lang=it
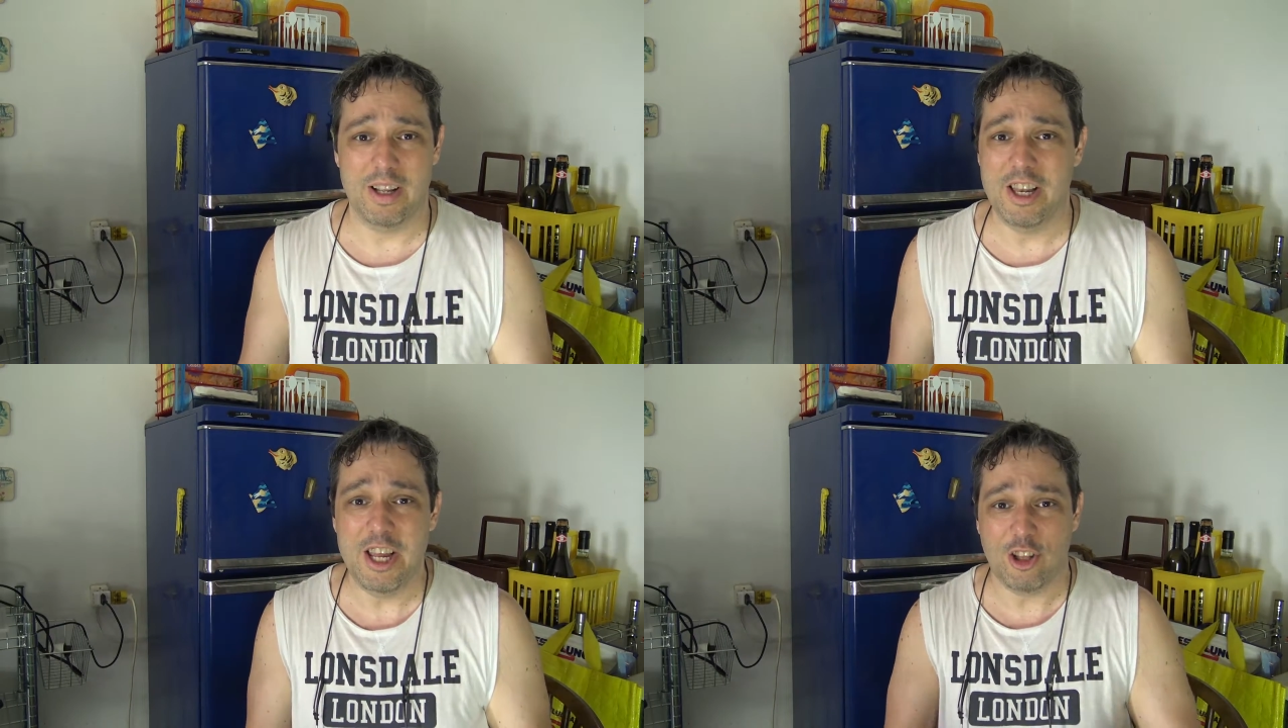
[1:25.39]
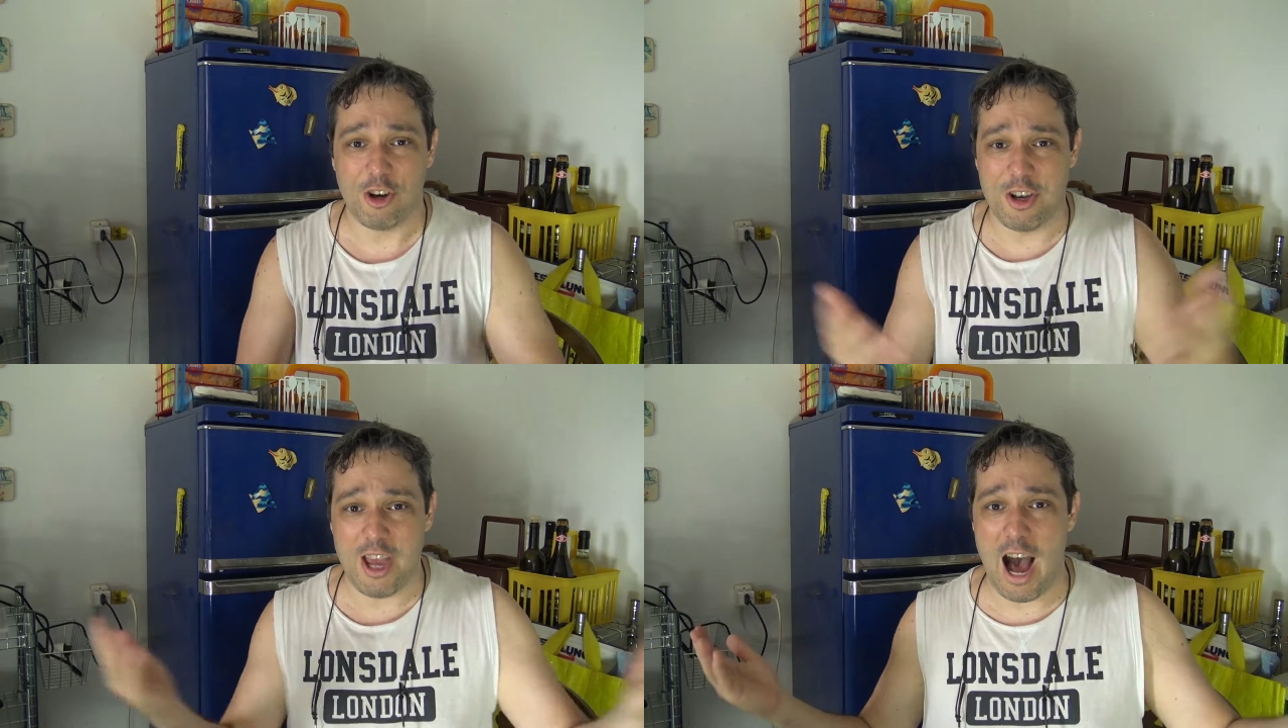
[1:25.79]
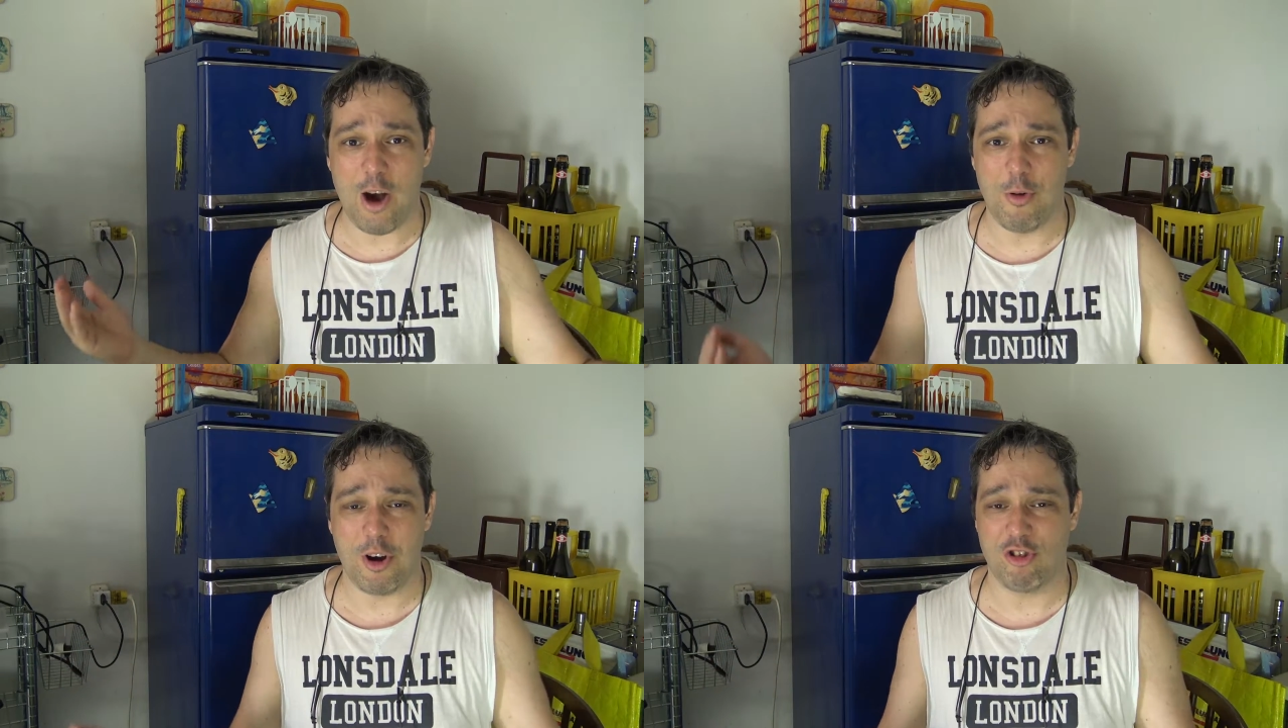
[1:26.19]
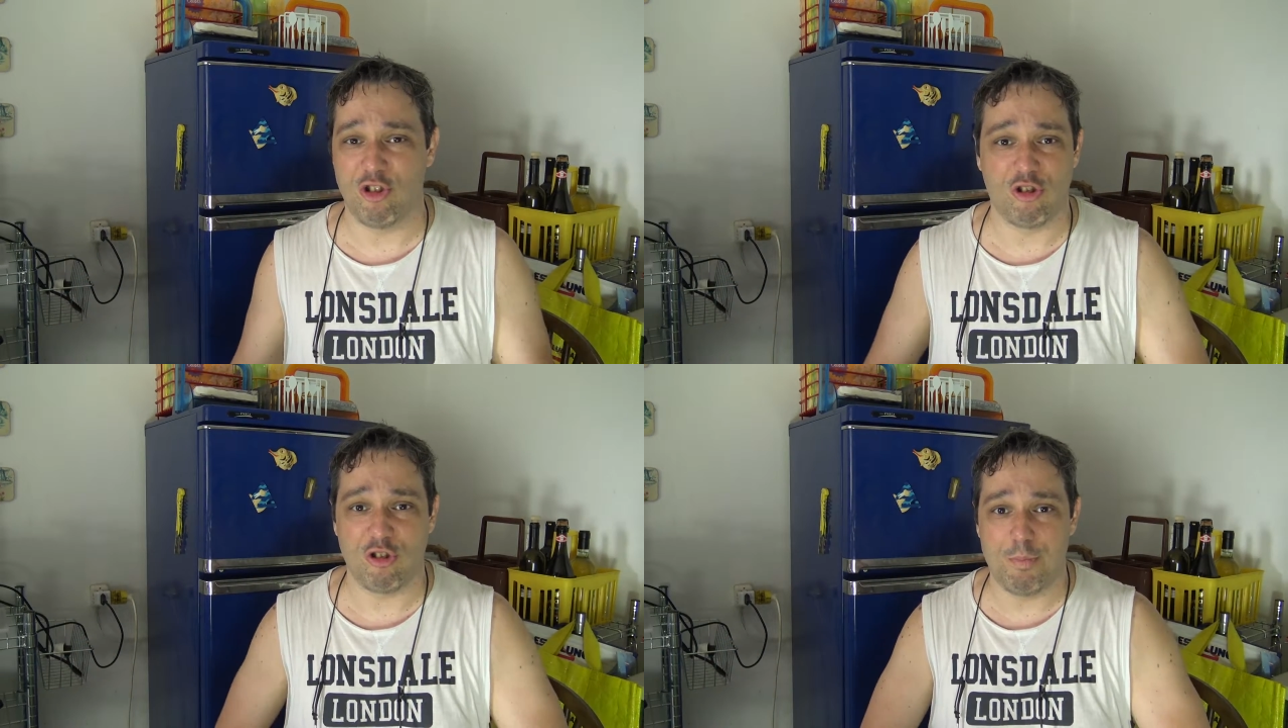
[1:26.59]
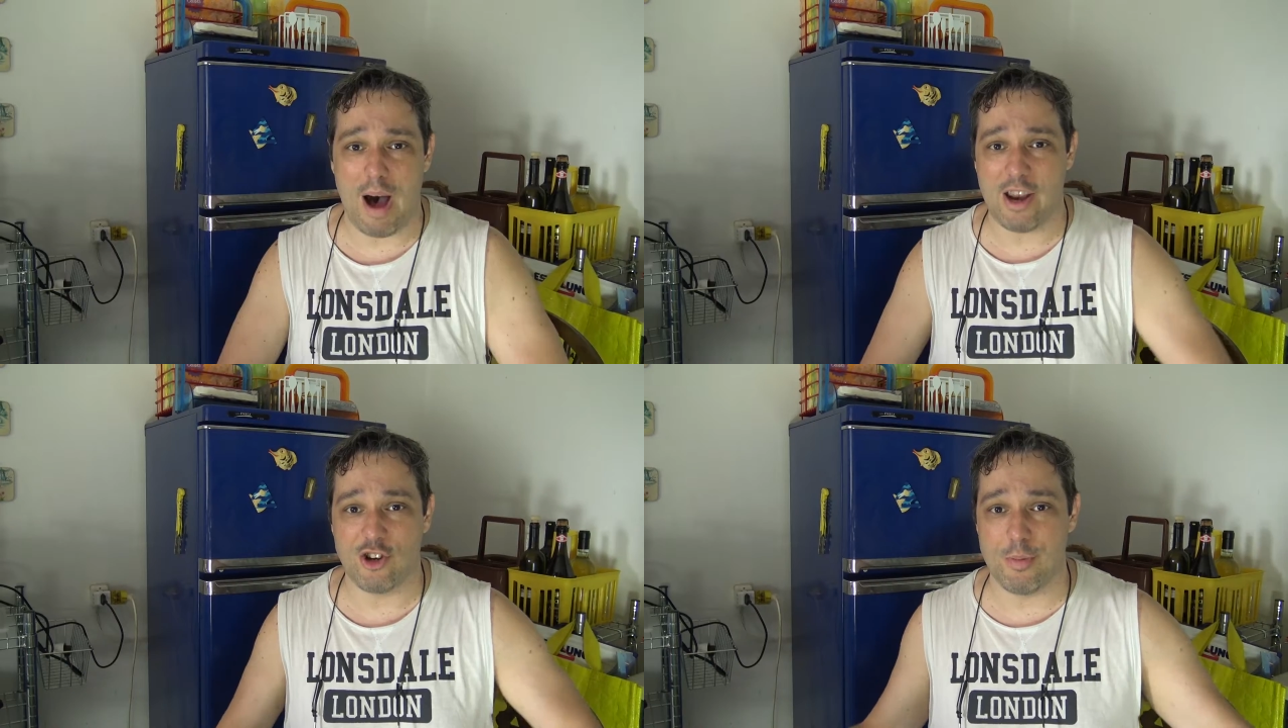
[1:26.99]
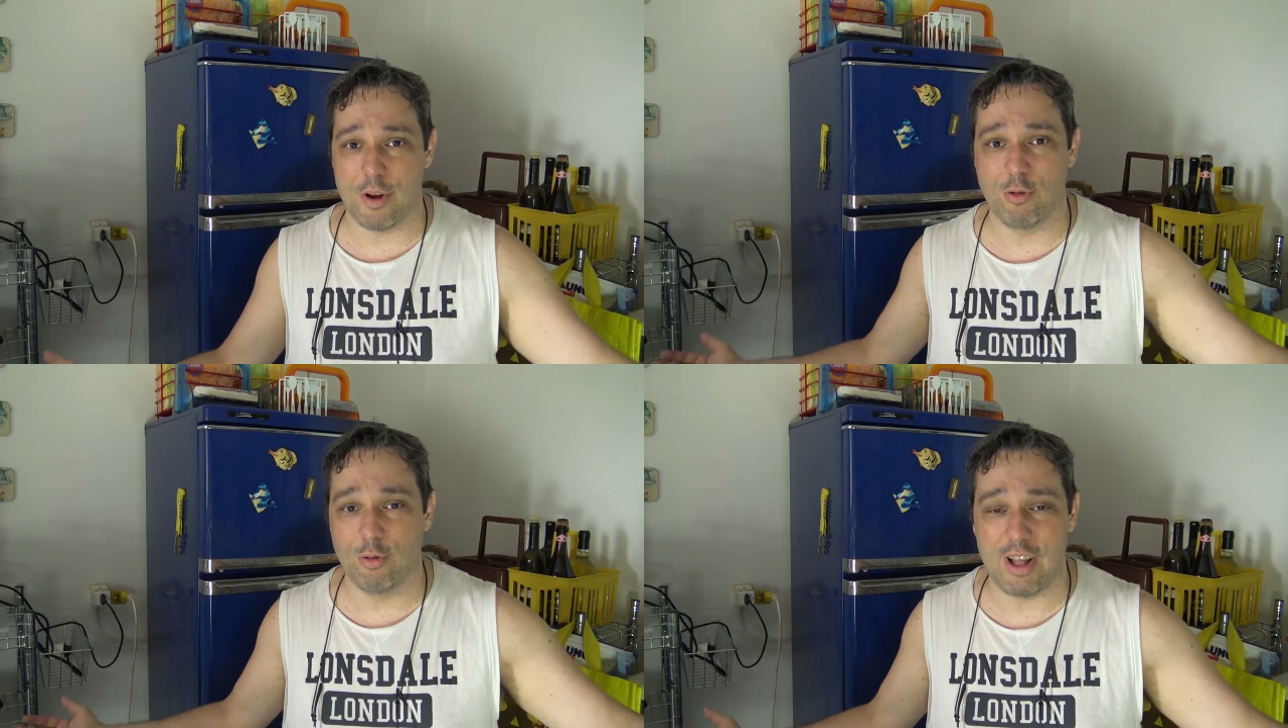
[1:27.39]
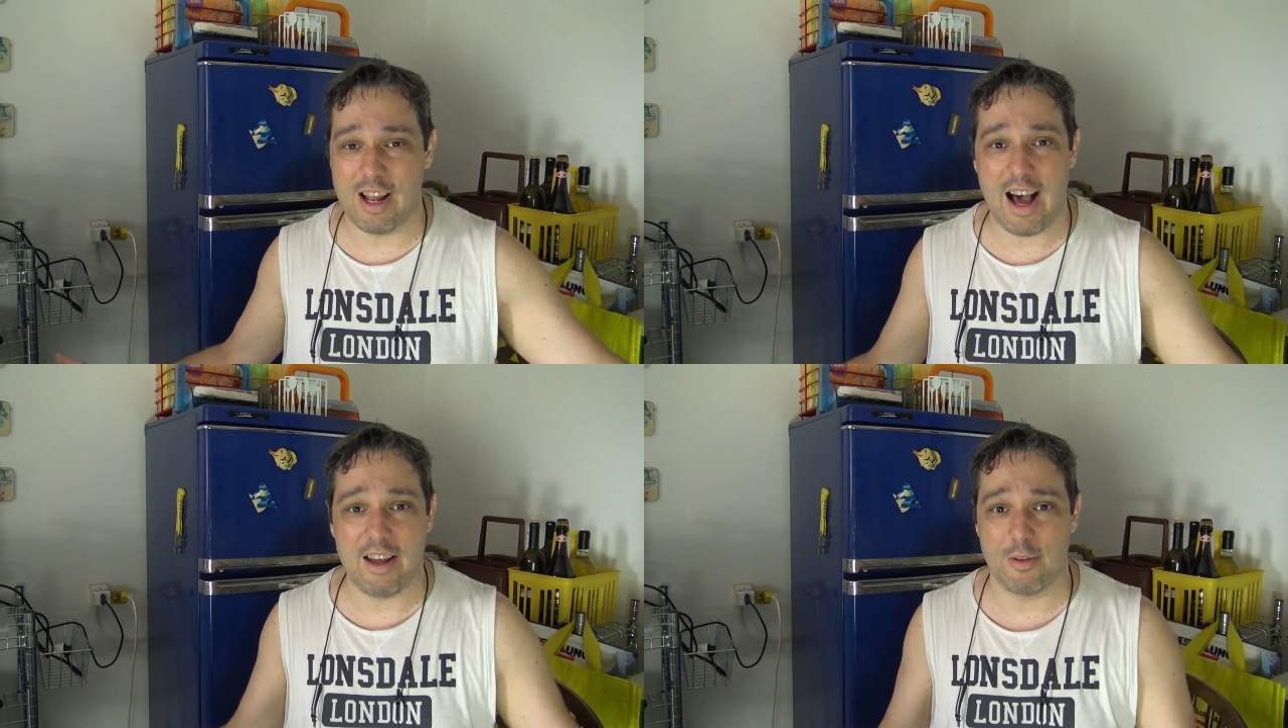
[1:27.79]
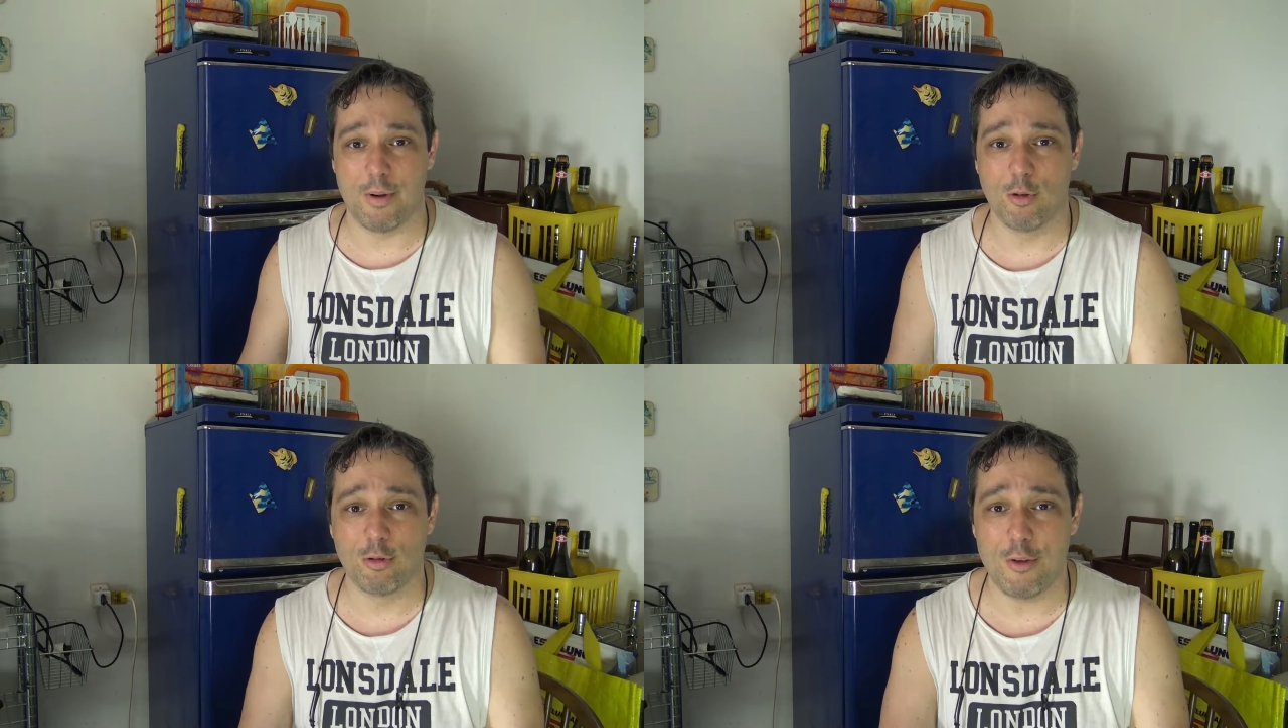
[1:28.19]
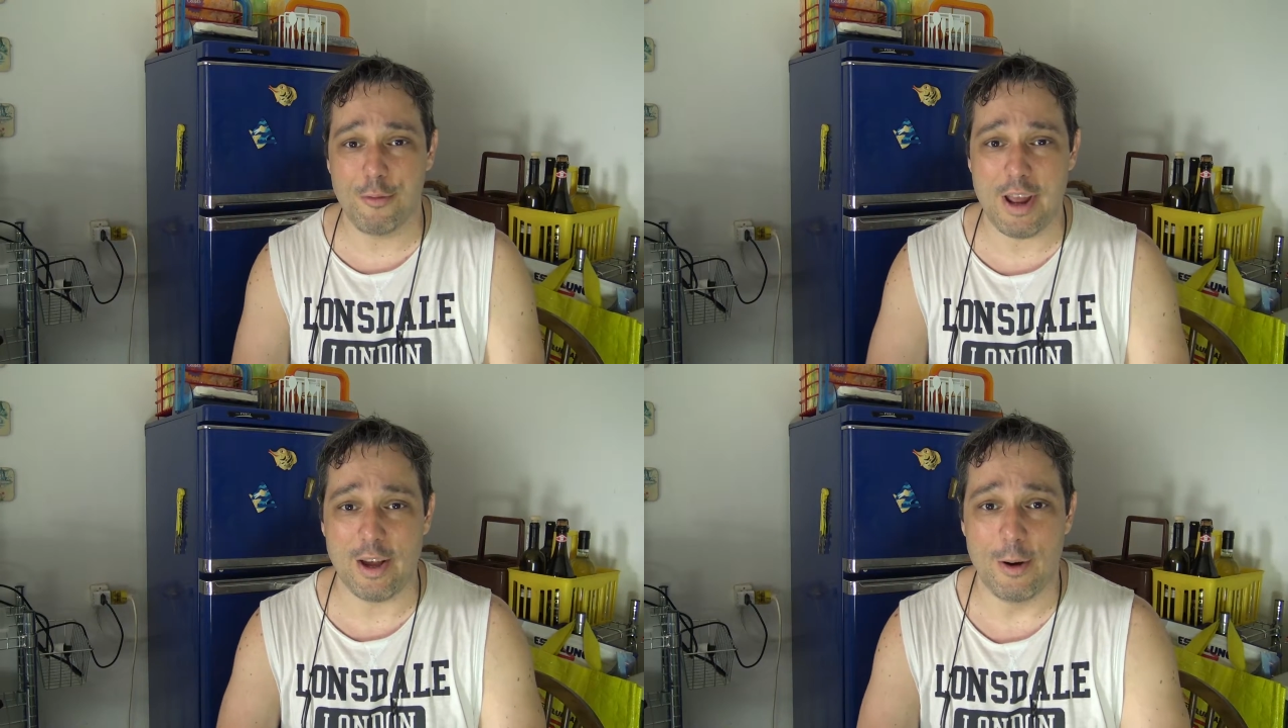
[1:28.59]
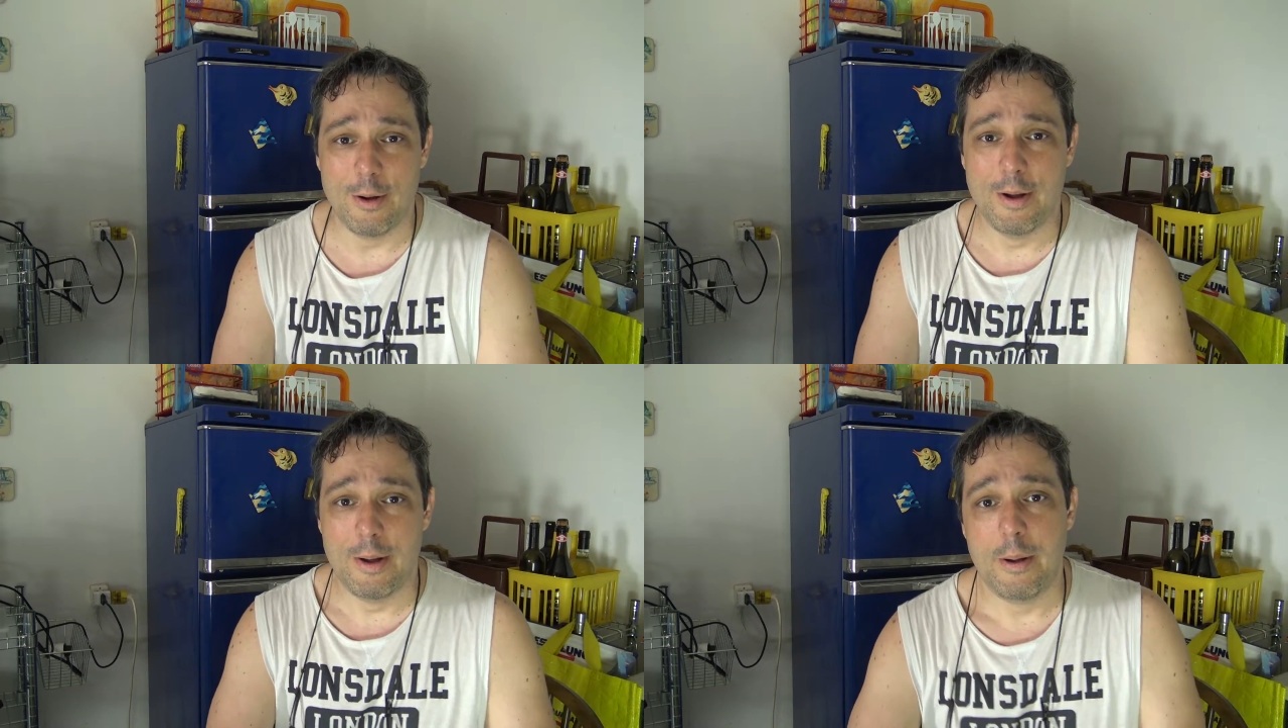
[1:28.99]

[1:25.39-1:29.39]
litri di acqua che si sparge per tutta la casa e per tutto il frigo.